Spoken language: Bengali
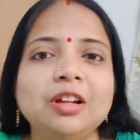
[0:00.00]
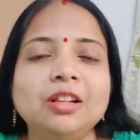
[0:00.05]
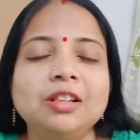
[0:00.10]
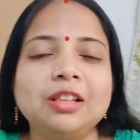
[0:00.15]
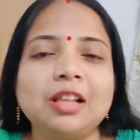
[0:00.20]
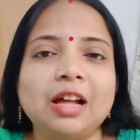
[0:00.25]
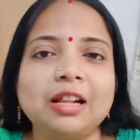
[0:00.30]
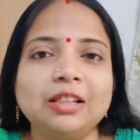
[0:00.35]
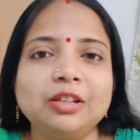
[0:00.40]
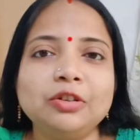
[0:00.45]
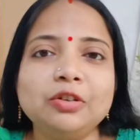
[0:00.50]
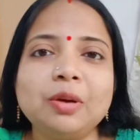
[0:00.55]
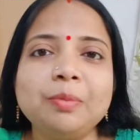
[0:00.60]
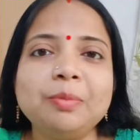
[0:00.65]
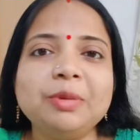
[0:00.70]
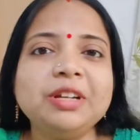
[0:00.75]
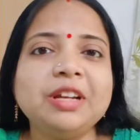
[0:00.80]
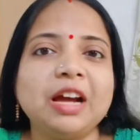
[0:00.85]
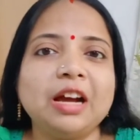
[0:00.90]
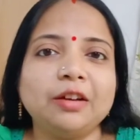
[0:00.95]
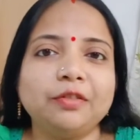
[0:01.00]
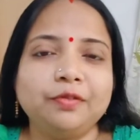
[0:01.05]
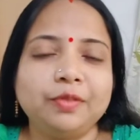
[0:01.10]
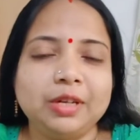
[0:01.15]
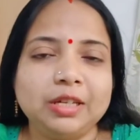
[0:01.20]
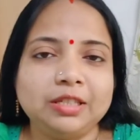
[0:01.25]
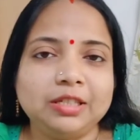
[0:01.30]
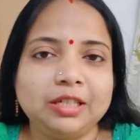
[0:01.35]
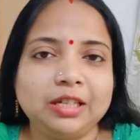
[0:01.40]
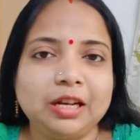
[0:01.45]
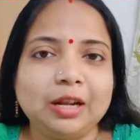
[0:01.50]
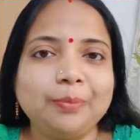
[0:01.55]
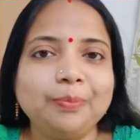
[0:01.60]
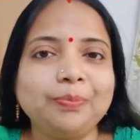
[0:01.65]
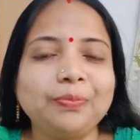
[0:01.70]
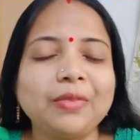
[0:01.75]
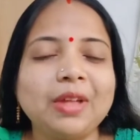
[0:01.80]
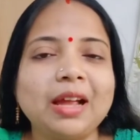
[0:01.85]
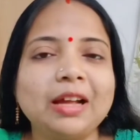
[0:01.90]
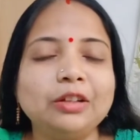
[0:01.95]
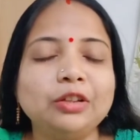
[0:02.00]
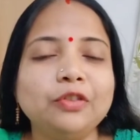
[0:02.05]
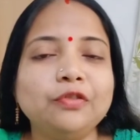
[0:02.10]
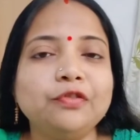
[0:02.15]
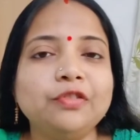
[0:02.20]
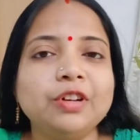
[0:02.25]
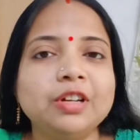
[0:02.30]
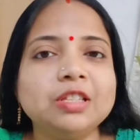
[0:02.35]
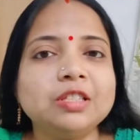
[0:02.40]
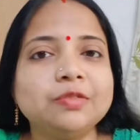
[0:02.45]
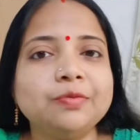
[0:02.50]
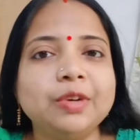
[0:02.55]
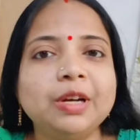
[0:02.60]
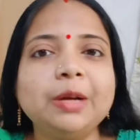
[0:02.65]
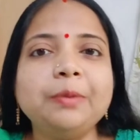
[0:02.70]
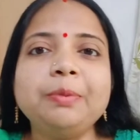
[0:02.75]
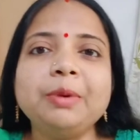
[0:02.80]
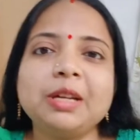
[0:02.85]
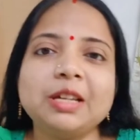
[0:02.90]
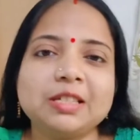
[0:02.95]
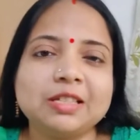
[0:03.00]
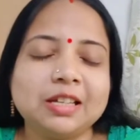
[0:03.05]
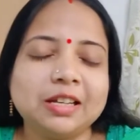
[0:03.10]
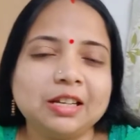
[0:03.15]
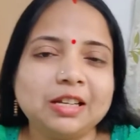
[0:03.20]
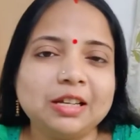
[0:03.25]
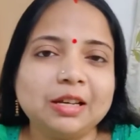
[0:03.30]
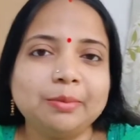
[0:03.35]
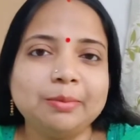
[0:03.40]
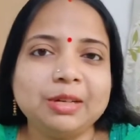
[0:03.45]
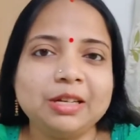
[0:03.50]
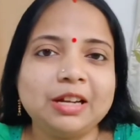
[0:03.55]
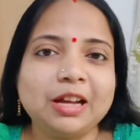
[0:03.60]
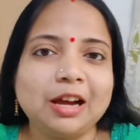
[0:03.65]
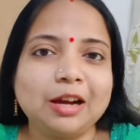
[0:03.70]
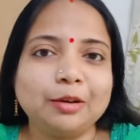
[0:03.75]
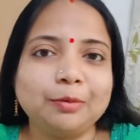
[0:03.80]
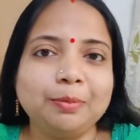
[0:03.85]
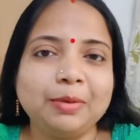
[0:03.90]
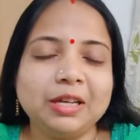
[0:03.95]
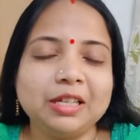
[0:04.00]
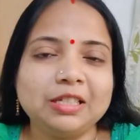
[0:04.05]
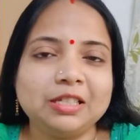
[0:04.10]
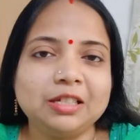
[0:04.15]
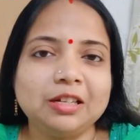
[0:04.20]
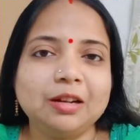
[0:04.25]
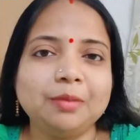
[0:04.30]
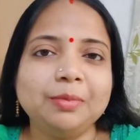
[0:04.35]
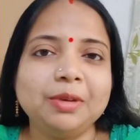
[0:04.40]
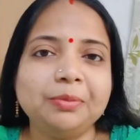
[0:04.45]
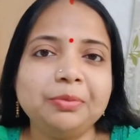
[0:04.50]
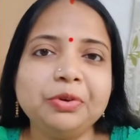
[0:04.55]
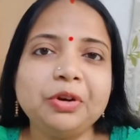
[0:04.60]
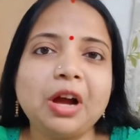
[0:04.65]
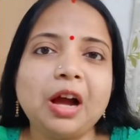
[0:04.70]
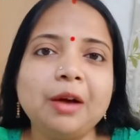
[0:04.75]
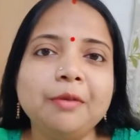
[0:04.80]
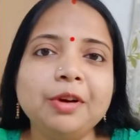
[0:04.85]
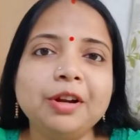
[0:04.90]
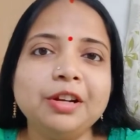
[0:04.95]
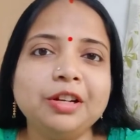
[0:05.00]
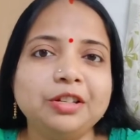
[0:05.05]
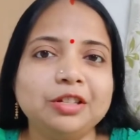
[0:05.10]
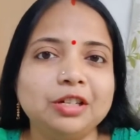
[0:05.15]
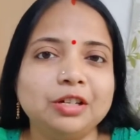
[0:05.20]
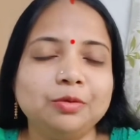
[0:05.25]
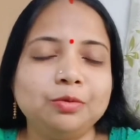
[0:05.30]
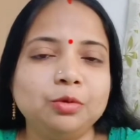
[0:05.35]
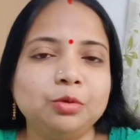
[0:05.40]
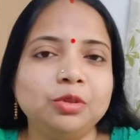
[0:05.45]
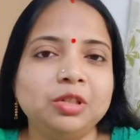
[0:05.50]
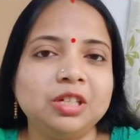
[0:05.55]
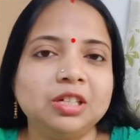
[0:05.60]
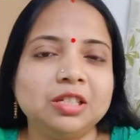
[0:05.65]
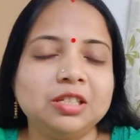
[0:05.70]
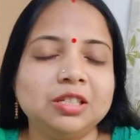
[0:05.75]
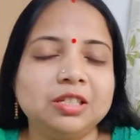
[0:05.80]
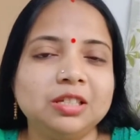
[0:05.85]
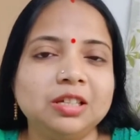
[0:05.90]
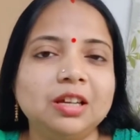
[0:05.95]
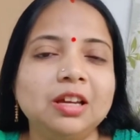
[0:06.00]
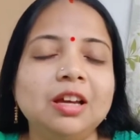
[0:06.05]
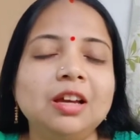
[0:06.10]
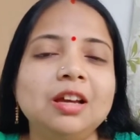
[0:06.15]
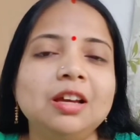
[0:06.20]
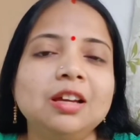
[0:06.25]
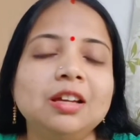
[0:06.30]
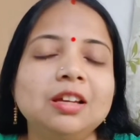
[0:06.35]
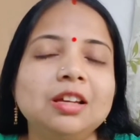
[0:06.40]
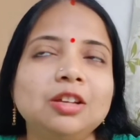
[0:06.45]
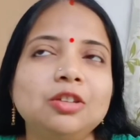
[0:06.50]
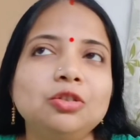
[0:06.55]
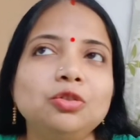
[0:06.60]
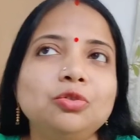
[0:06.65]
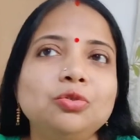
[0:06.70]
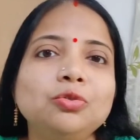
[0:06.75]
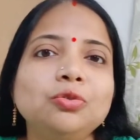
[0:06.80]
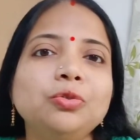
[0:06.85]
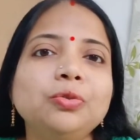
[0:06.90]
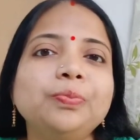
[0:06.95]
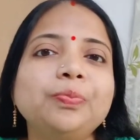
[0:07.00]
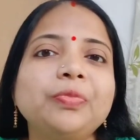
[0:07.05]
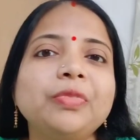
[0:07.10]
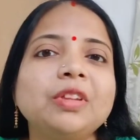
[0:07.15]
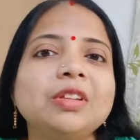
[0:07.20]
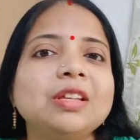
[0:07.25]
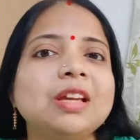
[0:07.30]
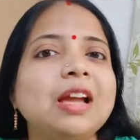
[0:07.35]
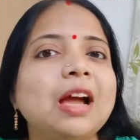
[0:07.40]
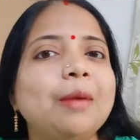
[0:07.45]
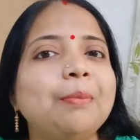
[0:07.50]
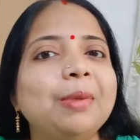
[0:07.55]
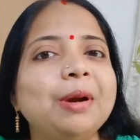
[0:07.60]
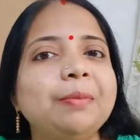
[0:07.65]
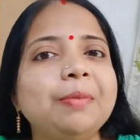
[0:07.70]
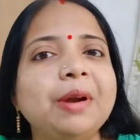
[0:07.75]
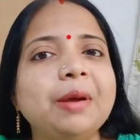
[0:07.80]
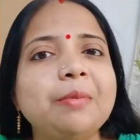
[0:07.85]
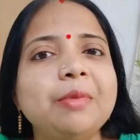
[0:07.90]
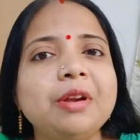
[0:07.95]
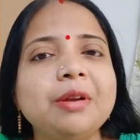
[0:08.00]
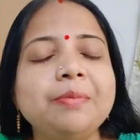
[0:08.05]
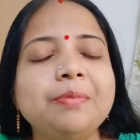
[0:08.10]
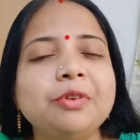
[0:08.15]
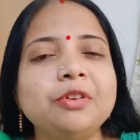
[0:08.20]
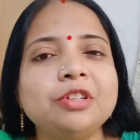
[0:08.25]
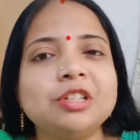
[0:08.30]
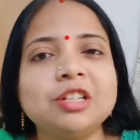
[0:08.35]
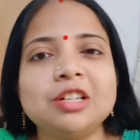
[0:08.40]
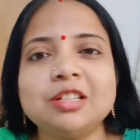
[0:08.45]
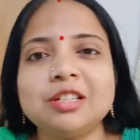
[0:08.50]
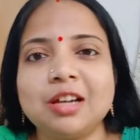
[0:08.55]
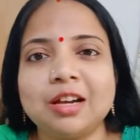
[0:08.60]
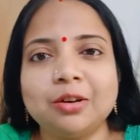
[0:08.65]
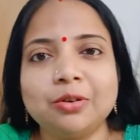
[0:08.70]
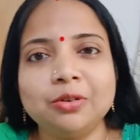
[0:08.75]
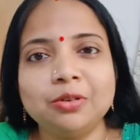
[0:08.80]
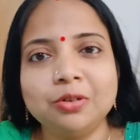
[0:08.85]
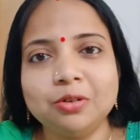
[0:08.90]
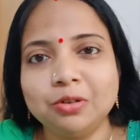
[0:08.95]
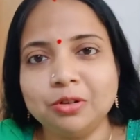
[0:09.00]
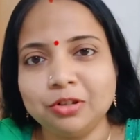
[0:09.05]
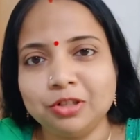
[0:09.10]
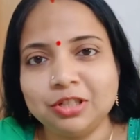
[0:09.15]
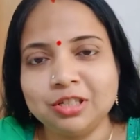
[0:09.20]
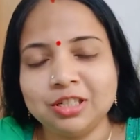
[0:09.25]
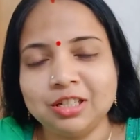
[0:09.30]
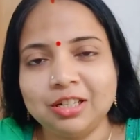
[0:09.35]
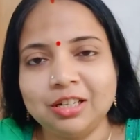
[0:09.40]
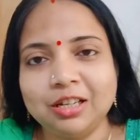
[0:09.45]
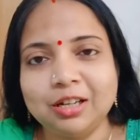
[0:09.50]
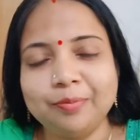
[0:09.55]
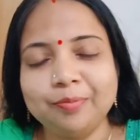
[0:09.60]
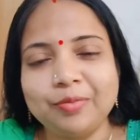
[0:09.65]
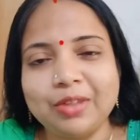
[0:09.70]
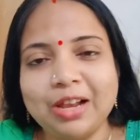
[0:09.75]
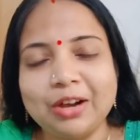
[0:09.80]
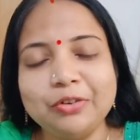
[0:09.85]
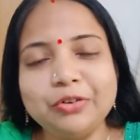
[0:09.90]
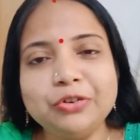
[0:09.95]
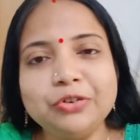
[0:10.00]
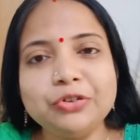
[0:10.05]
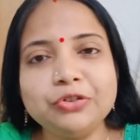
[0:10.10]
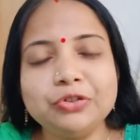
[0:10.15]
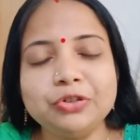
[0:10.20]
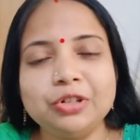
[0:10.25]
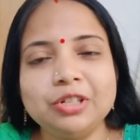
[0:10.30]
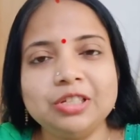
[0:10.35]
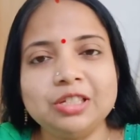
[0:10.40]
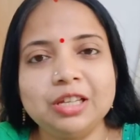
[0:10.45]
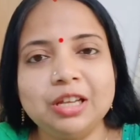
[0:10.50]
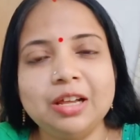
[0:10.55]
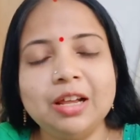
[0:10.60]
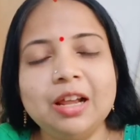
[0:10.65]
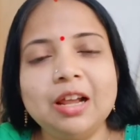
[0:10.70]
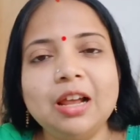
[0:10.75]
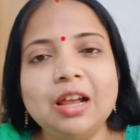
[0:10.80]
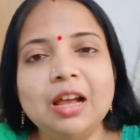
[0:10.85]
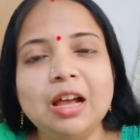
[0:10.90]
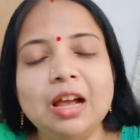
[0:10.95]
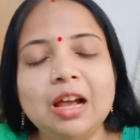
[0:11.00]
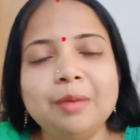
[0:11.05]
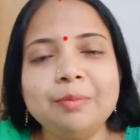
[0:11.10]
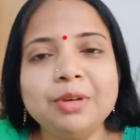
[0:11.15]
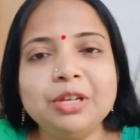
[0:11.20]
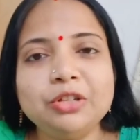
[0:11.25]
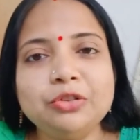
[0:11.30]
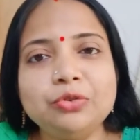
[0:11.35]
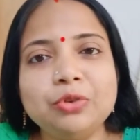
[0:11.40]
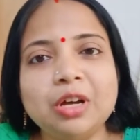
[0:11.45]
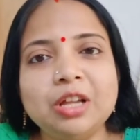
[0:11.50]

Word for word: তাতেও আমি ডাক পেয়েছিলাম একদম ফার্স্ট ভেরিফিকেশানেই আমি ডাক পেয়েছিলাম এবং আবার ইন্টারভিউ দিয়ে এসেছি কিন্তু সেই আপার প্রাইমারি প্রসেস এখনও হচ্ছে না এখনও চলছে আমি দু